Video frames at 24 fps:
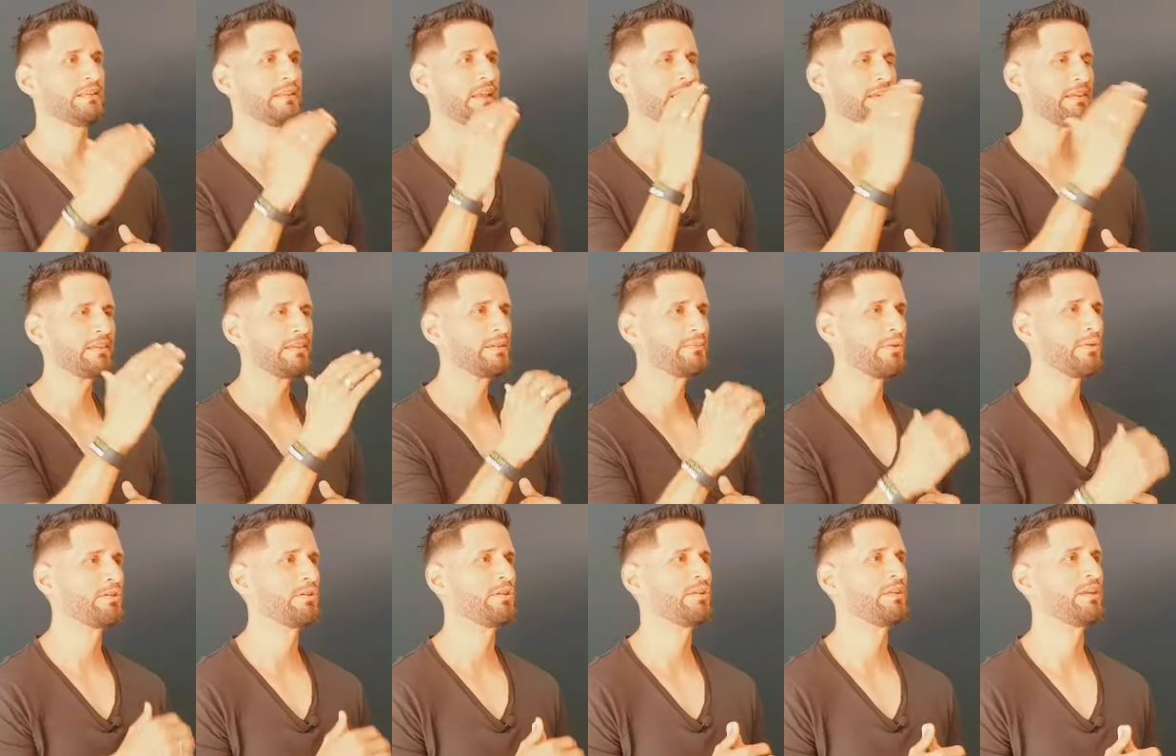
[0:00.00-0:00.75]

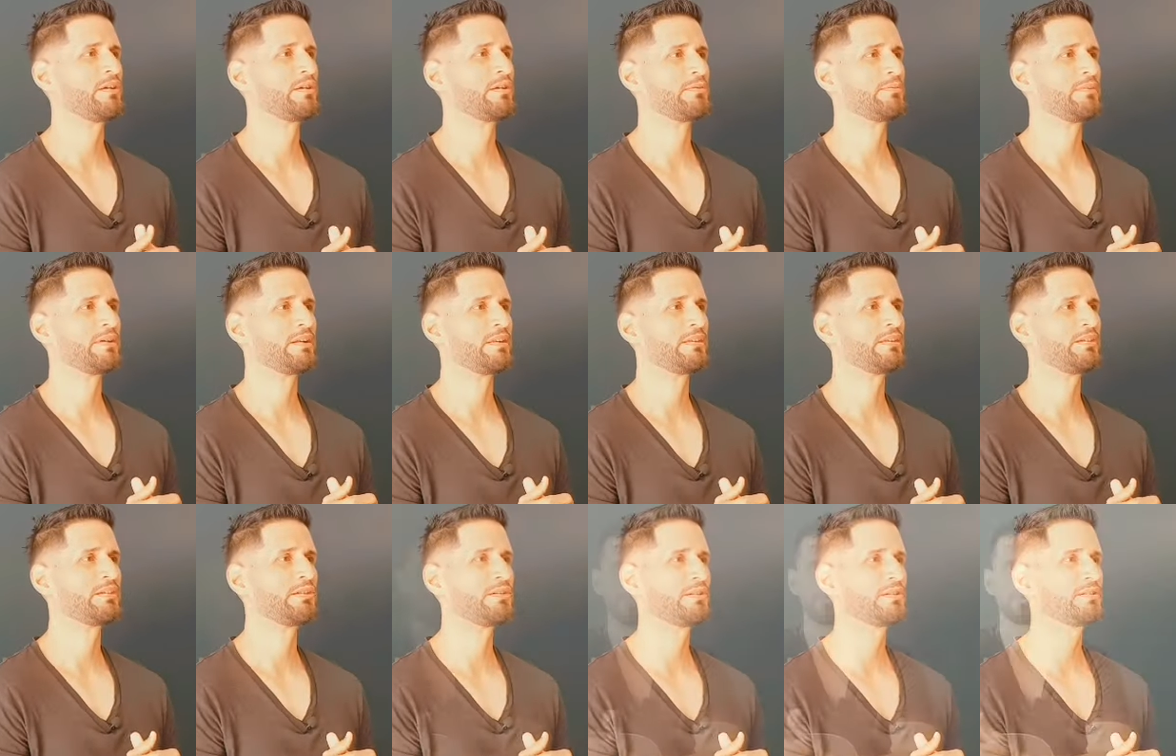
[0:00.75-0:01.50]
testimonios de
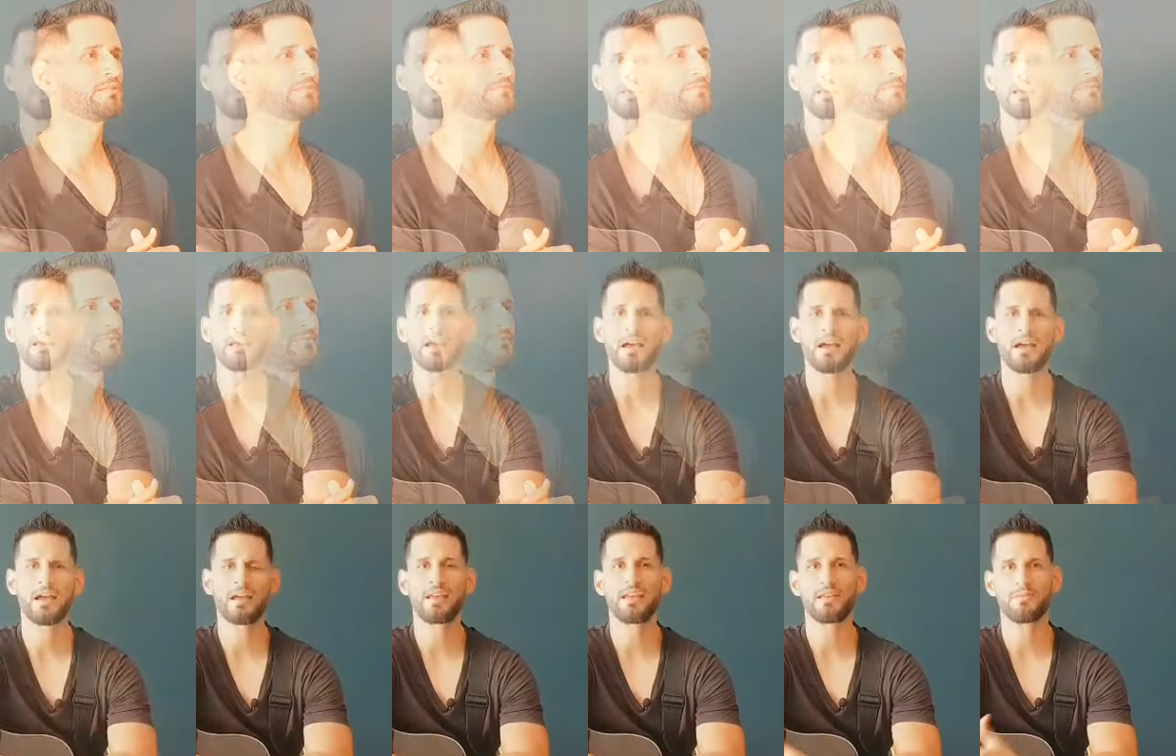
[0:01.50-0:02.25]
conversión,
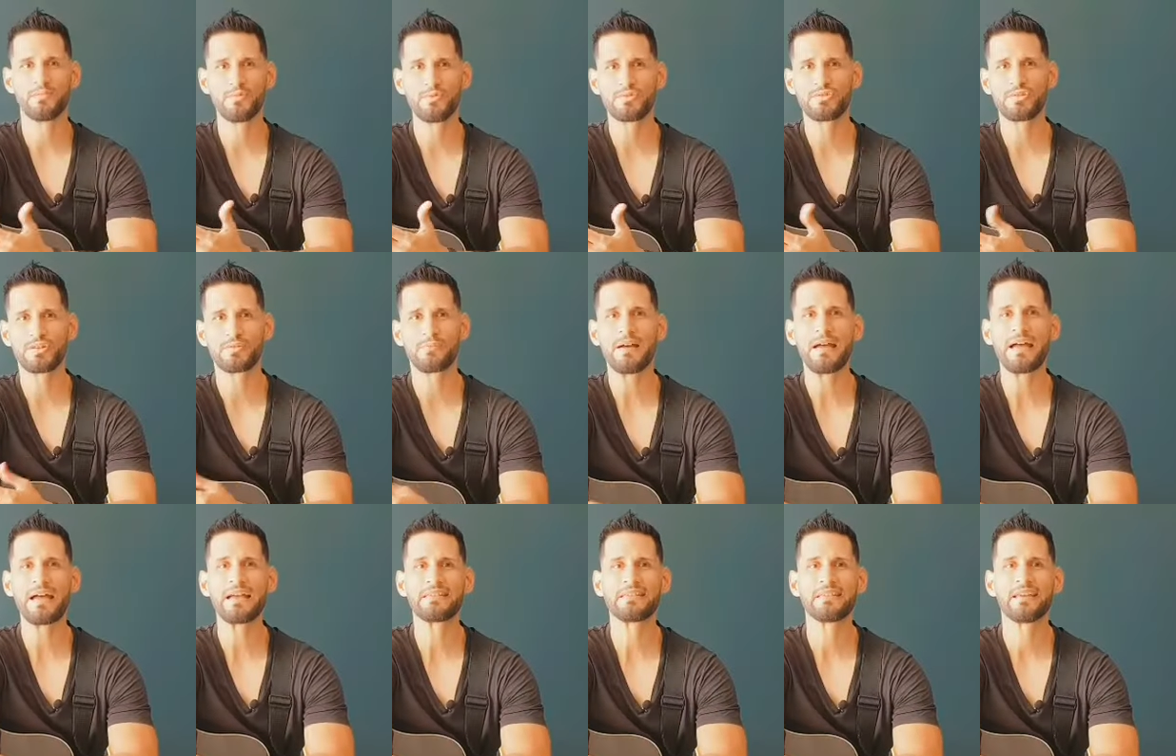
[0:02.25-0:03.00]
música y mucho
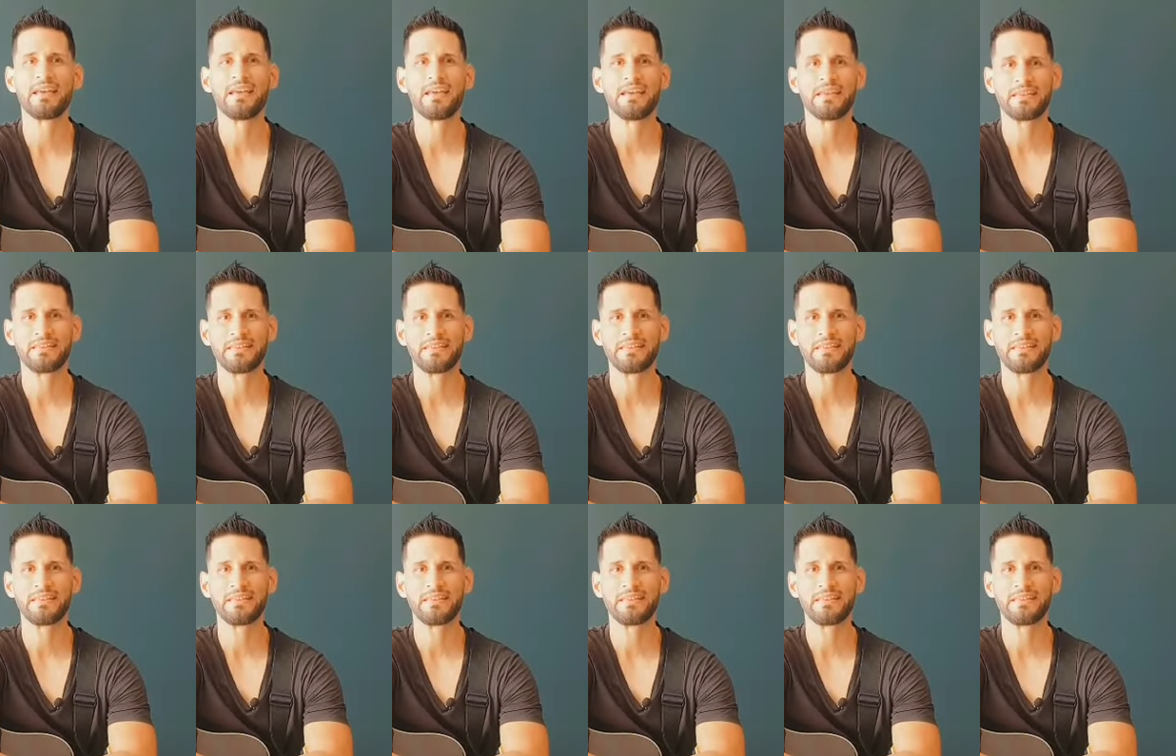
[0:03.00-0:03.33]
más